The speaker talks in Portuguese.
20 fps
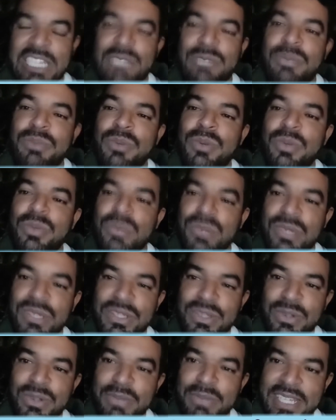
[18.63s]
Meu
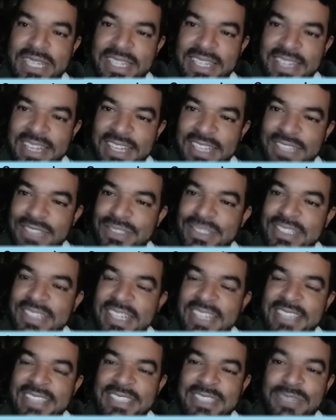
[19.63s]
muito obrigado
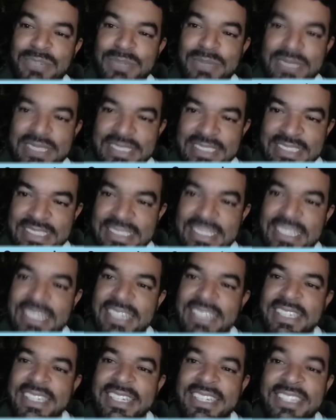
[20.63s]
às irmãs
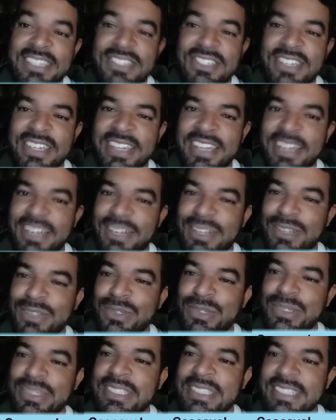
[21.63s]
que aqui chegaram a
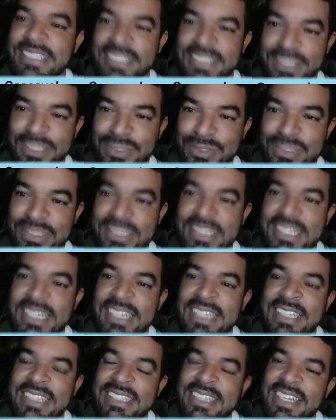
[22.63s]
12 anos,
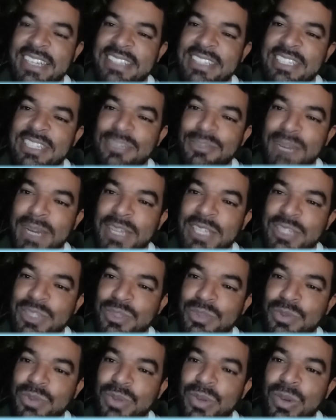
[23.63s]
trazendo mais um
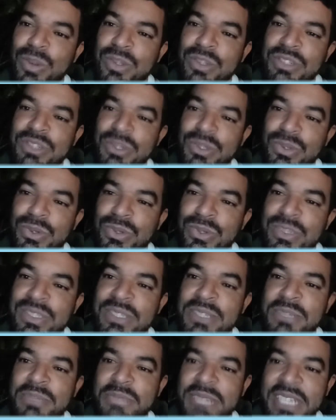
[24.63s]
pouco de luz
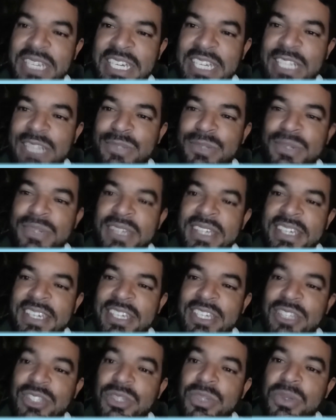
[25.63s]
e brilho
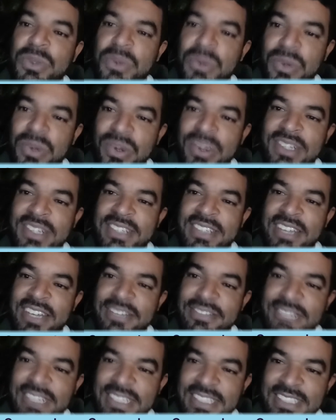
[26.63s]
e de cor na
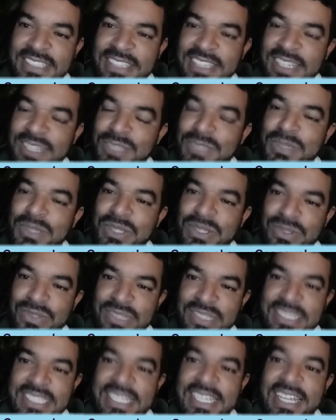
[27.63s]
vida das
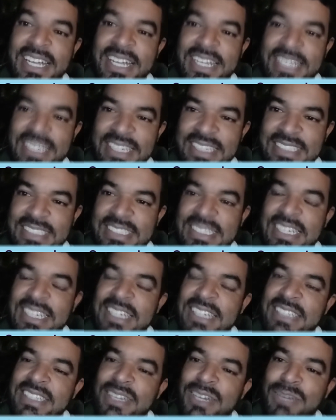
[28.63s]
pessoas carentes
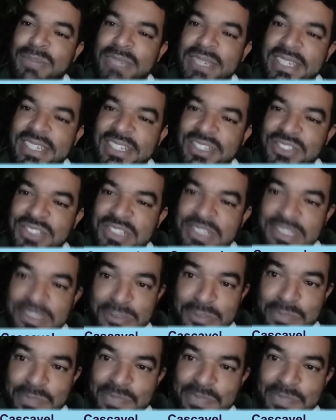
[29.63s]
da minha região